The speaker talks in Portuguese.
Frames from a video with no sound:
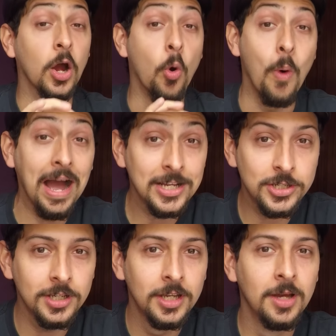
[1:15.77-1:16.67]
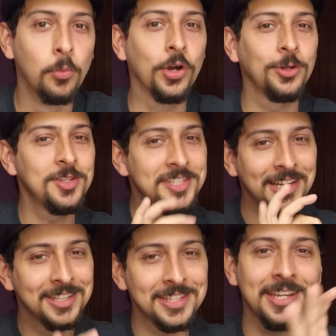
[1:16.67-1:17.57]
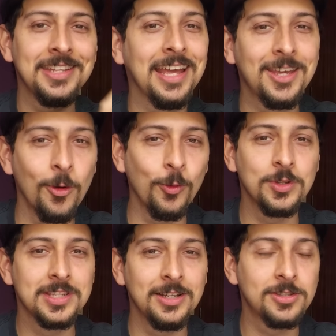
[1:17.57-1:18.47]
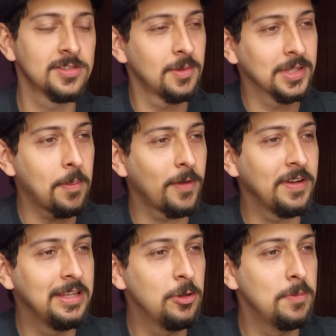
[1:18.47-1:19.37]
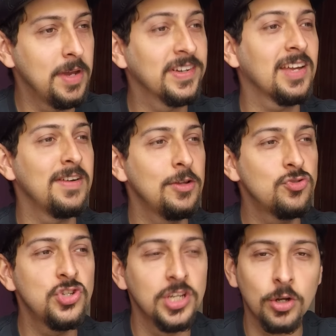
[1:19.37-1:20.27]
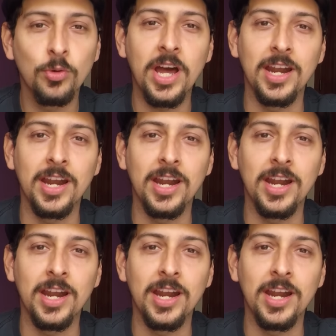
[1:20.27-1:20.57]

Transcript: guarde porque eu tenho certeza que daqui a alguns anos, se você botar pra vender no eBay, vai estar tá valendo dinheiro do